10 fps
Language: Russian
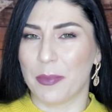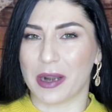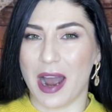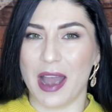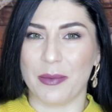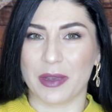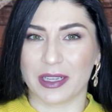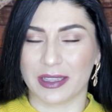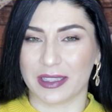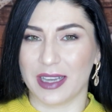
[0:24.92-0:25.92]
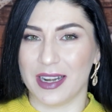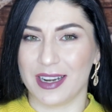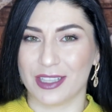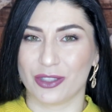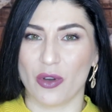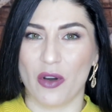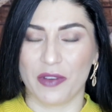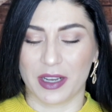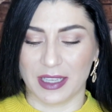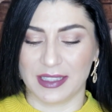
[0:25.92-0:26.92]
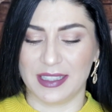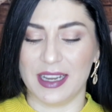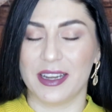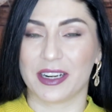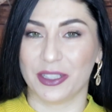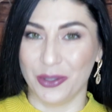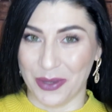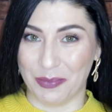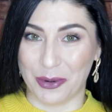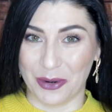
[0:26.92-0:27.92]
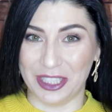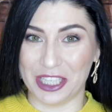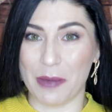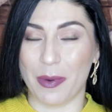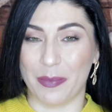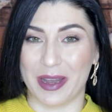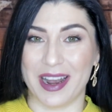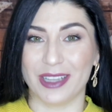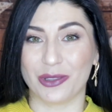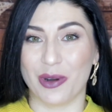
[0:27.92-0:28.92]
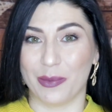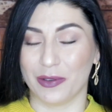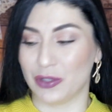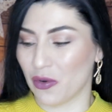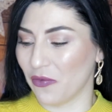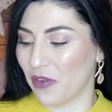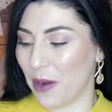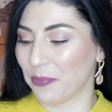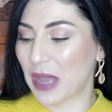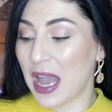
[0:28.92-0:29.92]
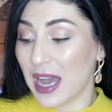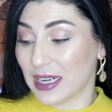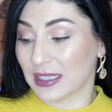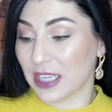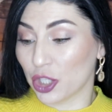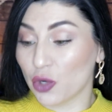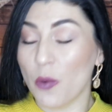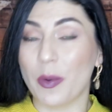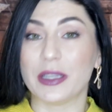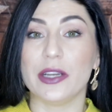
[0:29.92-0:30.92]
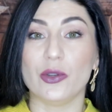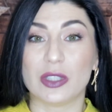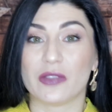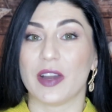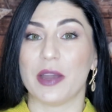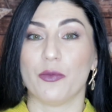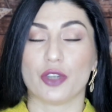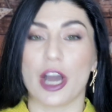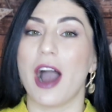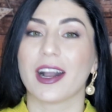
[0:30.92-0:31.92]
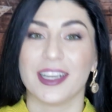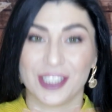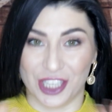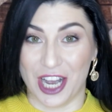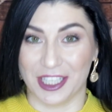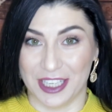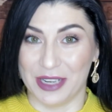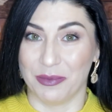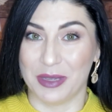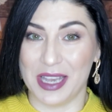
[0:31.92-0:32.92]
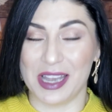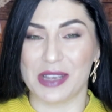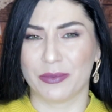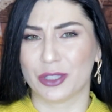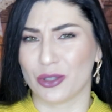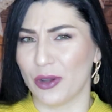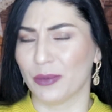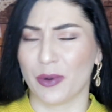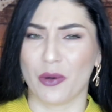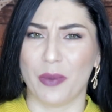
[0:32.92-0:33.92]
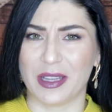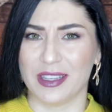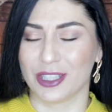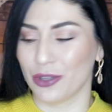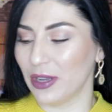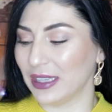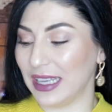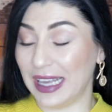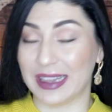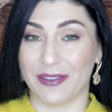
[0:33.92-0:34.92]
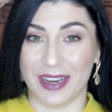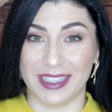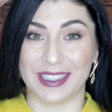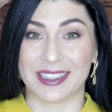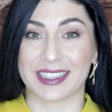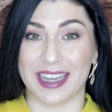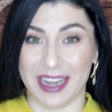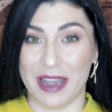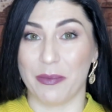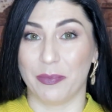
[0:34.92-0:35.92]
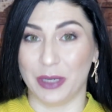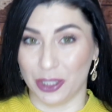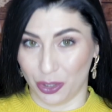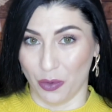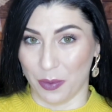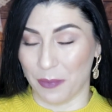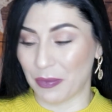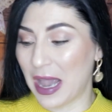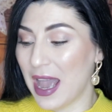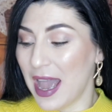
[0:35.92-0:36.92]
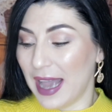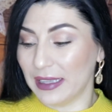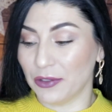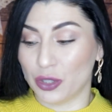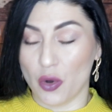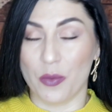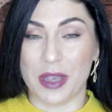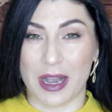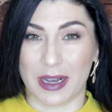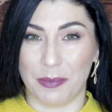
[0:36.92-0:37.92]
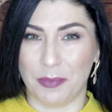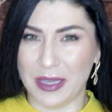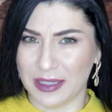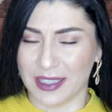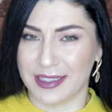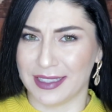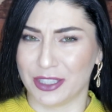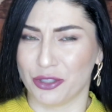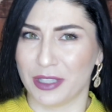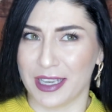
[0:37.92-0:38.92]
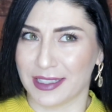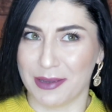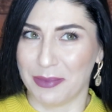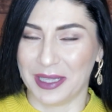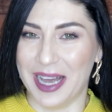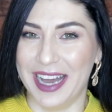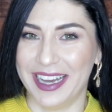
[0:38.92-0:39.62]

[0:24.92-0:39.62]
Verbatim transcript: праймеры, тональные основы, консилеры, ну и прочее по порядку, обо всем вам Расскажу, поделюсь своим уже окончательным мнением, стоит покупать, не стоит, и давайте скорее приступим. Это все у меня копилось, что-то я забыла,